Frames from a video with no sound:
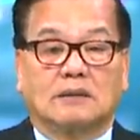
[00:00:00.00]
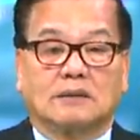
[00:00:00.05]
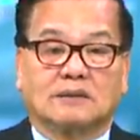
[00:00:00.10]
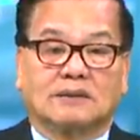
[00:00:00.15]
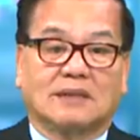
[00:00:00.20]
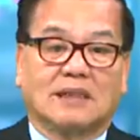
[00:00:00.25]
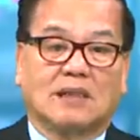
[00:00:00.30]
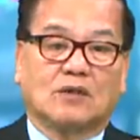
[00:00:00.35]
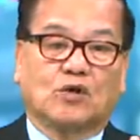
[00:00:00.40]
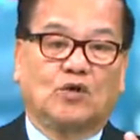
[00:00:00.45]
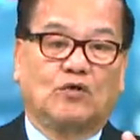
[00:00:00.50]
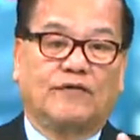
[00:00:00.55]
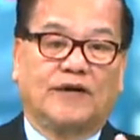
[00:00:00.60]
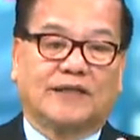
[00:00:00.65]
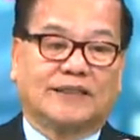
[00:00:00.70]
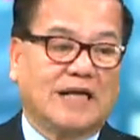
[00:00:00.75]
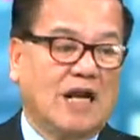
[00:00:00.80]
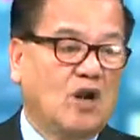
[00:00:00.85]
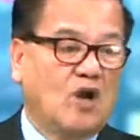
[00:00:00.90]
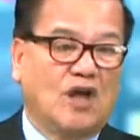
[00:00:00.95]
Thế là quý vị
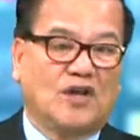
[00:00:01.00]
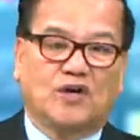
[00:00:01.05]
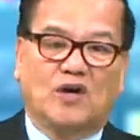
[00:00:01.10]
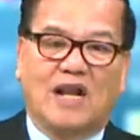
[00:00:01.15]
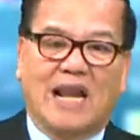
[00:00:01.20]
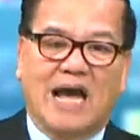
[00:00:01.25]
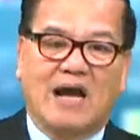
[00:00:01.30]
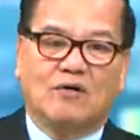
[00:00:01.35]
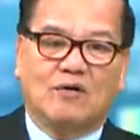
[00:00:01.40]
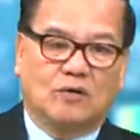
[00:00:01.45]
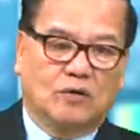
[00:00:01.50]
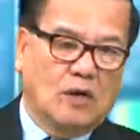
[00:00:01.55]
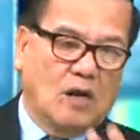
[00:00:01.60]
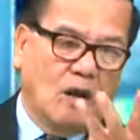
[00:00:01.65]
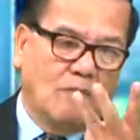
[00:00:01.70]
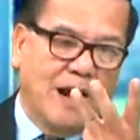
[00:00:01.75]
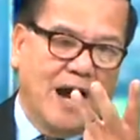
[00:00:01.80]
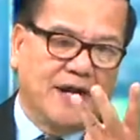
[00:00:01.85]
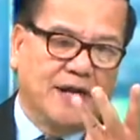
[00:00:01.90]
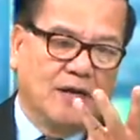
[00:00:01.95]
thế lòi nói láo, nói láo
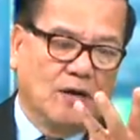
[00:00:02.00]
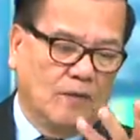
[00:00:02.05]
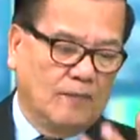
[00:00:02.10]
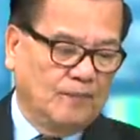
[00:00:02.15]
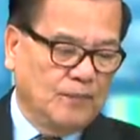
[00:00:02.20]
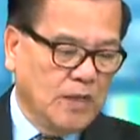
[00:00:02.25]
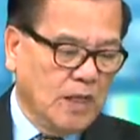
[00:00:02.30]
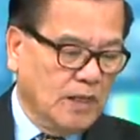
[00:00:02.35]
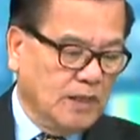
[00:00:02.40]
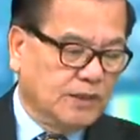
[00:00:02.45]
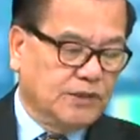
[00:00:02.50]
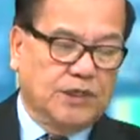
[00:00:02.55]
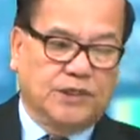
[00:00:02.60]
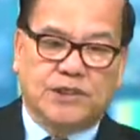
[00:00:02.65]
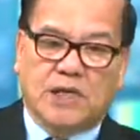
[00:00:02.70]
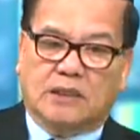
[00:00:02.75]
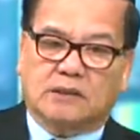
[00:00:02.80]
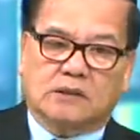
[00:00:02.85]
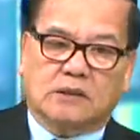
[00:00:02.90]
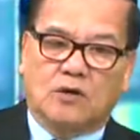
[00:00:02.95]
ba điều. Thứ
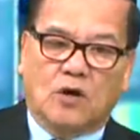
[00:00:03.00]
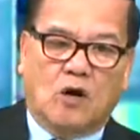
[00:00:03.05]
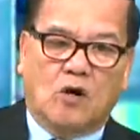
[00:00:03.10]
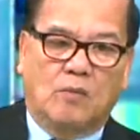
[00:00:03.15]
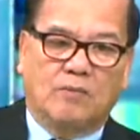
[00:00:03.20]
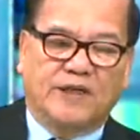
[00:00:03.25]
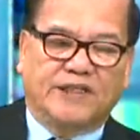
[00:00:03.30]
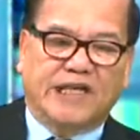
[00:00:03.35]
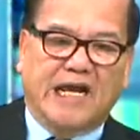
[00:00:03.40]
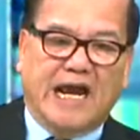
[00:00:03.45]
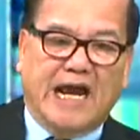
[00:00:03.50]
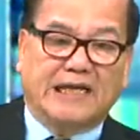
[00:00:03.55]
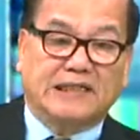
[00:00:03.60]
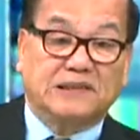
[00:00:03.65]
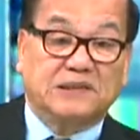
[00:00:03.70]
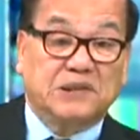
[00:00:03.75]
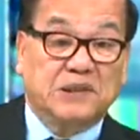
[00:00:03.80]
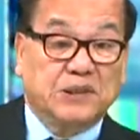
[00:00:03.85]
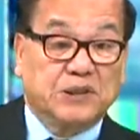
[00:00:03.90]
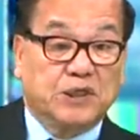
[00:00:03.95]
nhất, nó không biết tiếng Anh,
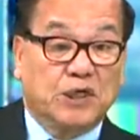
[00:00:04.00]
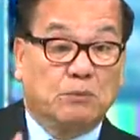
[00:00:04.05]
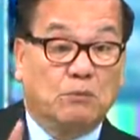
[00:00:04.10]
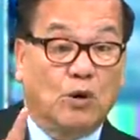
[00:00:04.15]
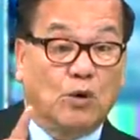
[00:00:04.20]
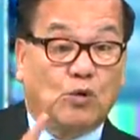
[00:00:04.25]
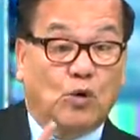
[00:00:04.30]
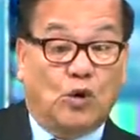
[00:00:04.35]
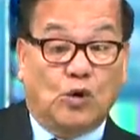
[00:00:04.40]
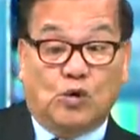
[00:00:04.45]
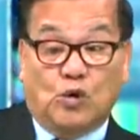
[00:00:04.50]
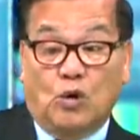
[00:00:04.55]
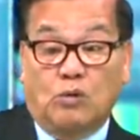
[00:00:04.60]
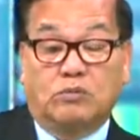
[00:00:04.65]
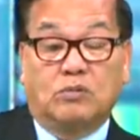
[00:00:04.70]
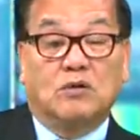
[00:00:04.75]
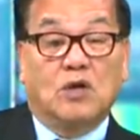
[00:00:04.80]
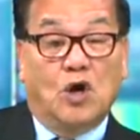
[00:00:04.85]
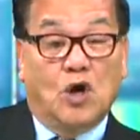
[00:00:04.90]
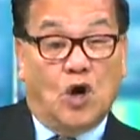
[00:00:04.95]
nhưng mà cuối cùng
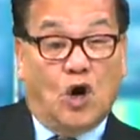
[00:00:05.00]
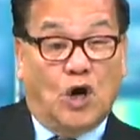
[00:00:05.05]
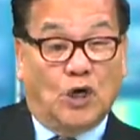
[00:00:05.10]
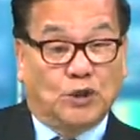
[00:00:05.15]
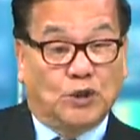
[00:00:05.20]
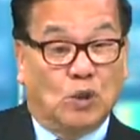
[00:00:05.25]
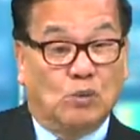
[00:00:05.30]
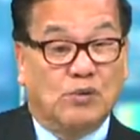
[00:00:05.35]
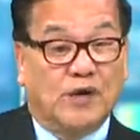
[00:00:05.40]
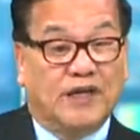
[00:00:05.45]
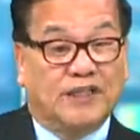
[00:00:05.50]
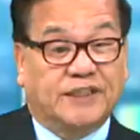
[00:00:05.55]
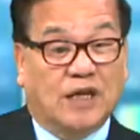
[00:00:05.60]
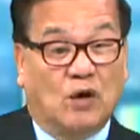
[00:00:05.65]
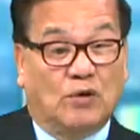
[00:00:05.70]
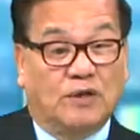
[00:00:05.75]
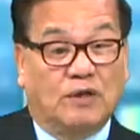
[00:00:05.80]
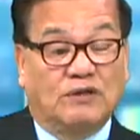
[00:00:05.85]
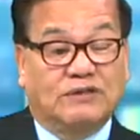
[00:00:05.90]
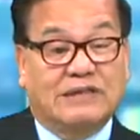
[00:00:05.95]
họ dùng người tàu
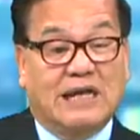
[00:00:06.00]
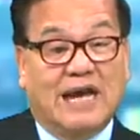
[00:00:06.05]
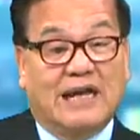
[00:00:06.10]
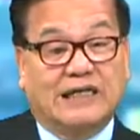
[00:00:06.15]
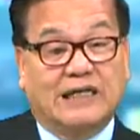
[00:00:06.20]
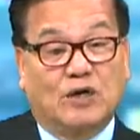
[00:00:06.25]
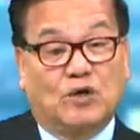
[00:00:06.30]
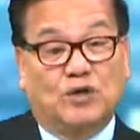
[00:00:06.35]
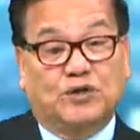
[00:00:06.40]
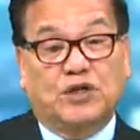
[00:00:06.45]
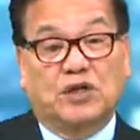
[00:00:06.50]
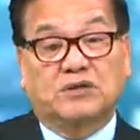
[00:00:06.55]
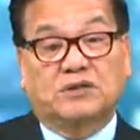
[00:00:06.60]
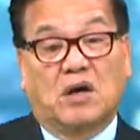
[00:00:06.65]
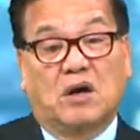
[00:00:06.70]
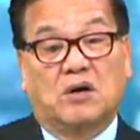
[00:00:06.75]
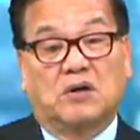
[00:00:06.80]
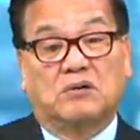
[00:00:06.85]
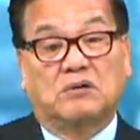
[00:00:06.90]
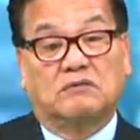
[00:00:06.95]
điều tra thì nói tiếng
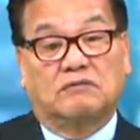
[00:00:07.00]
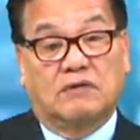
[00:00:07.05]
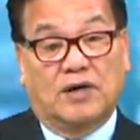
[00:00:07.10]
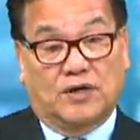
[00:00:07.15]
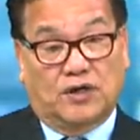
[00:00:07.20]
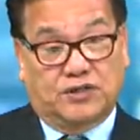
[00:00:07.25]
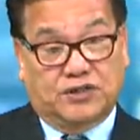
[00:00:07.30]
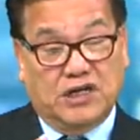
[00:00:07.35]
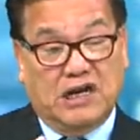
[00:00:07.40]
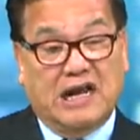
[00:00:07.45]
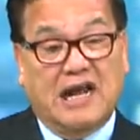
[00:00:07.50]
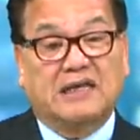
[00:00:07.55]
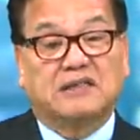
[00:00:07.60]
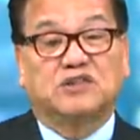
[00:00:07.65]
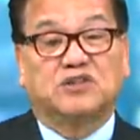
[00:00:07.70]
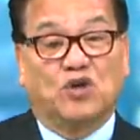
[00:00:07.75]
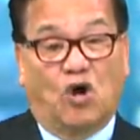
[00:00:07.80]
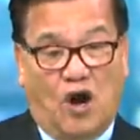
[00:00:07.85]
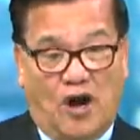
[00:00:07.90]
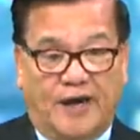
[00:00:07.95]
tàu và nói tiếng anh
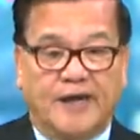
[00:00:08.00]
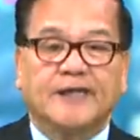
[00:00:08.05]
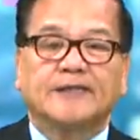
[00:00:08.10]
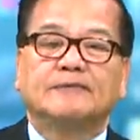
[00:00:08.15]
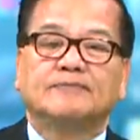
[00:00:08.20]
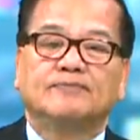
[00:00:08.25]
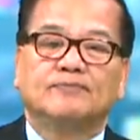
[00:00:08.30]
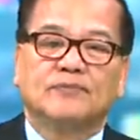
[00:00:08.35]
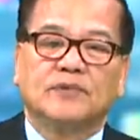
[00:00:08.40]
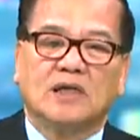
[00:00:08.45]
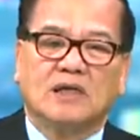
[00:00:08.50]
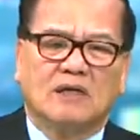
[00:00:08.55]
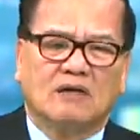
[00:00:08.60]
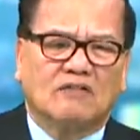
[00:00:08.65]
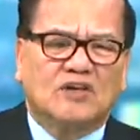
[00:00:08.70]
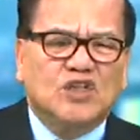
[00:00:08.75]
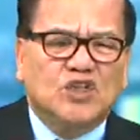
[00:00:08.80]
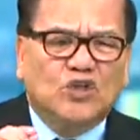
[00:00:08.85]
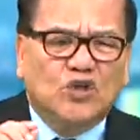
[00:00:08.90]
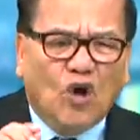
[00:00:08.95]
giỏi
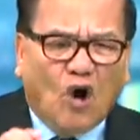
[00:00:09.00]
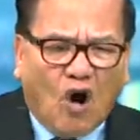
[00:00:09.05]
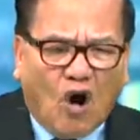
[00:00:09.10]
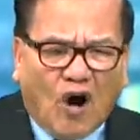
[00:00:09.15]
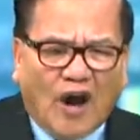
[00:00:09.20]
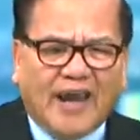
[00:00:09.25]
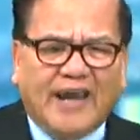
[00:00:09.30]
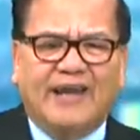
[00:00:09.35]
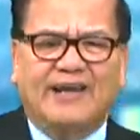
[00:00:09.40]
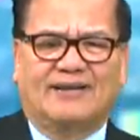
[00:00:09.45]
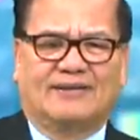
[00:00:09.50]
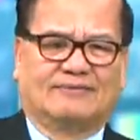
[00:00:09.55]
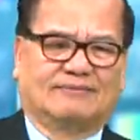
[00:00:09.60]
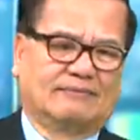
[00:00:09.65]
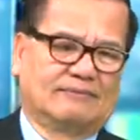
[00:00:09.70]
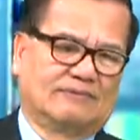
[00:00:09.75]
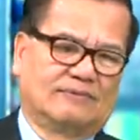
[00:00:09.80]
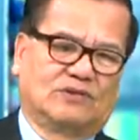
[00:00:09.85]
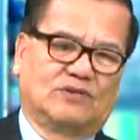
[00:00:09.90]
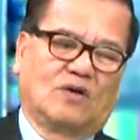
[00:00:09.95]
giỏi
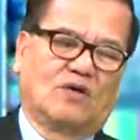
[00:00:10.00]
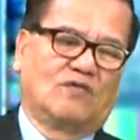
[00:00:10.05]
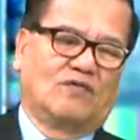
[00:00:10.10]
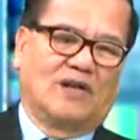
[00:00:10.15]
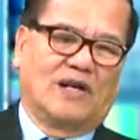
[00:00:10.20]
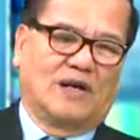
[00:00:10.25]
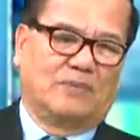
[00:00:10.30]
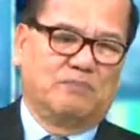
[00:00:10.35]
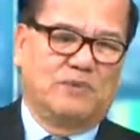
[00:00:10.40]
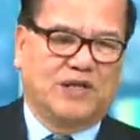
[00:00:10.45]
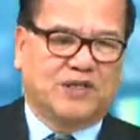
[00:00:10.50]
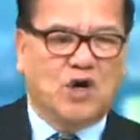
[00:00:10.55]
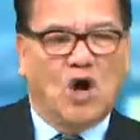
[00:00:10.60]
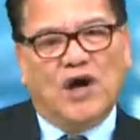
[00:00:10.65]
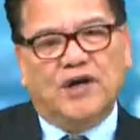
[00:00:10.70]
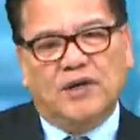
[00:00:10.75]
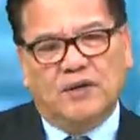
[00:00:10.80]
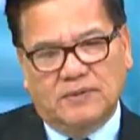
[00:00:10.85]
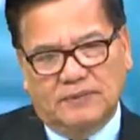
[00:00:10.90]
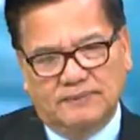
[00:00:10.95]
chứ không phải biết nói
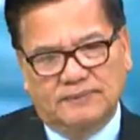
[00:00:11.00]
đâu